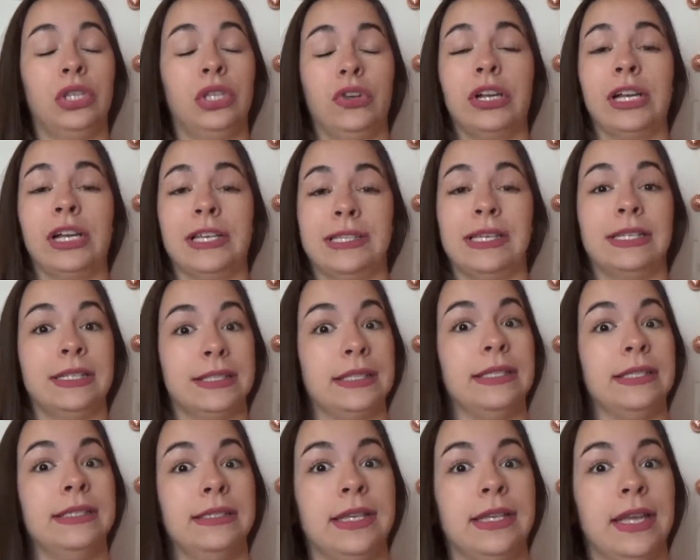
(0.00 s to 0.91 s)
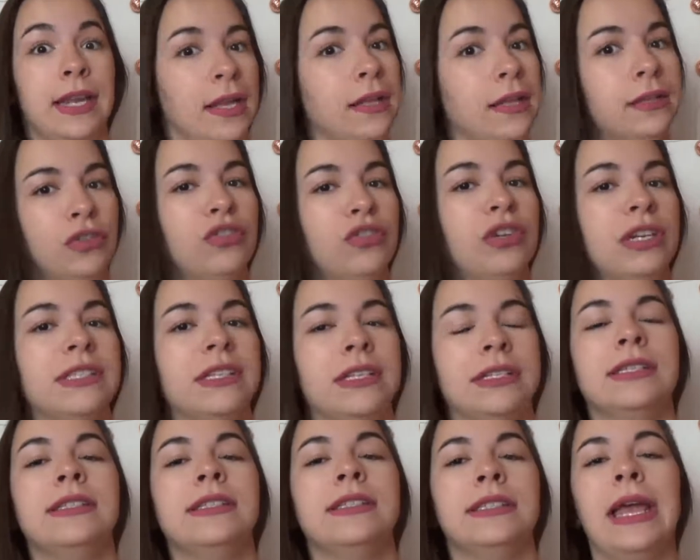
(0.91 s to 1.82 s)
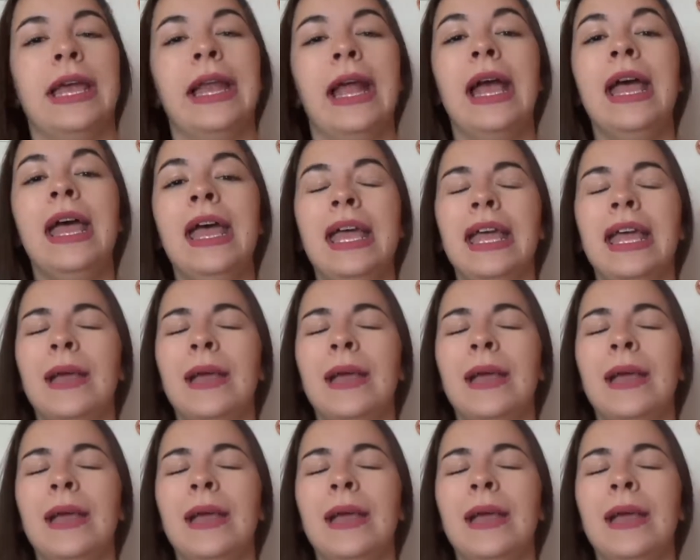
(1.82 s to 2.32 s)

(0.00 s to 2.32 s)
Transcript: tengo que ser sincera, tengo que ser sincera,